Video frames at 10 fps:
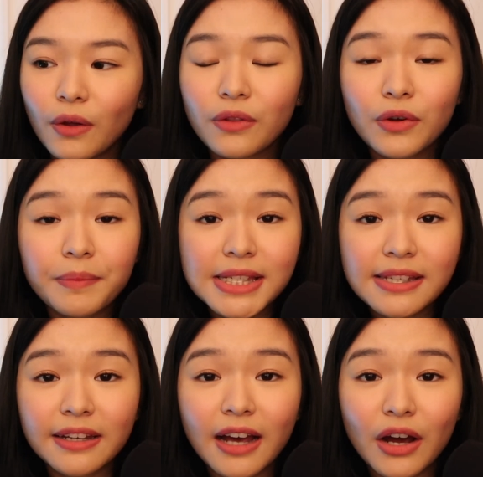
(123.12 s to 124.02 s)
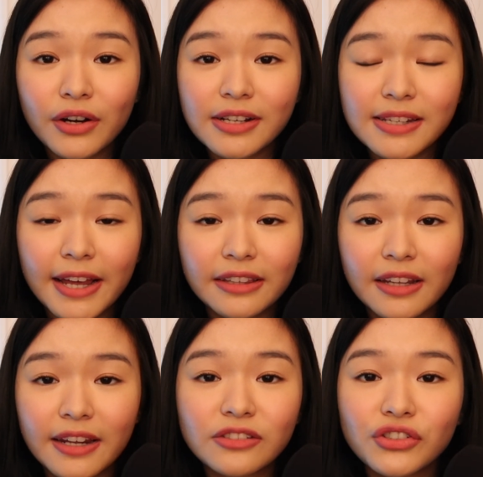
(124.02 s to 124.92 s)
Although minsan nagkakaroon ng slight
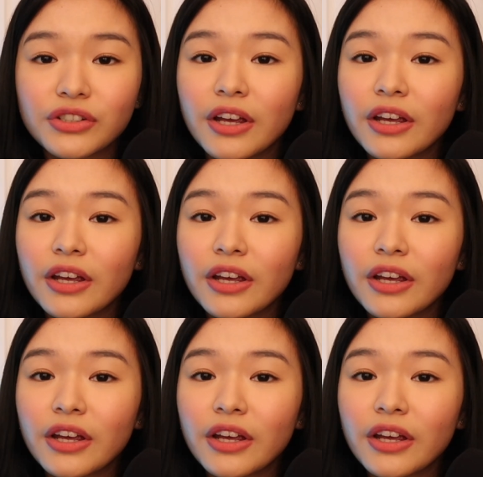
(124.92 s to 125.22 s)
glitch,